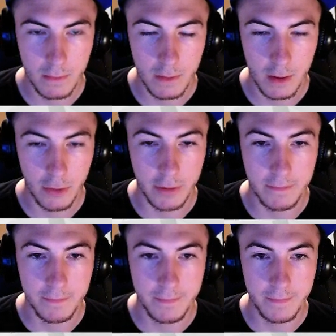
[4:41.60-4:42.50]
Ouais.
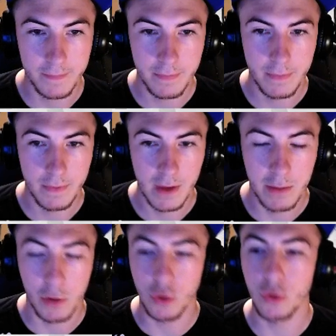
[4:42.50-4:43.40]

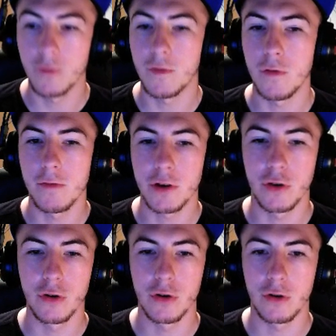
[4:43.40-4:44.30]
Encore une fois, on voit
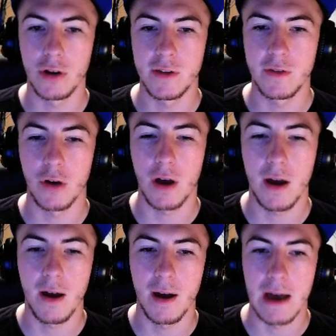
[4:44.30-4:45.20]
que, Alistair
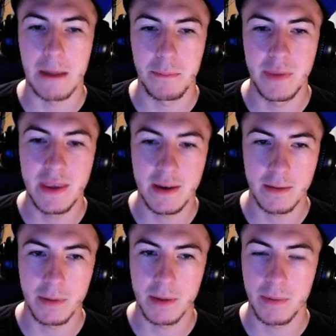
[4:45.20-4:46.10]
a, a bien
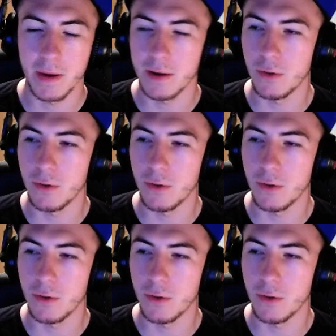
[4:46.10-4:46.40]
préparé leur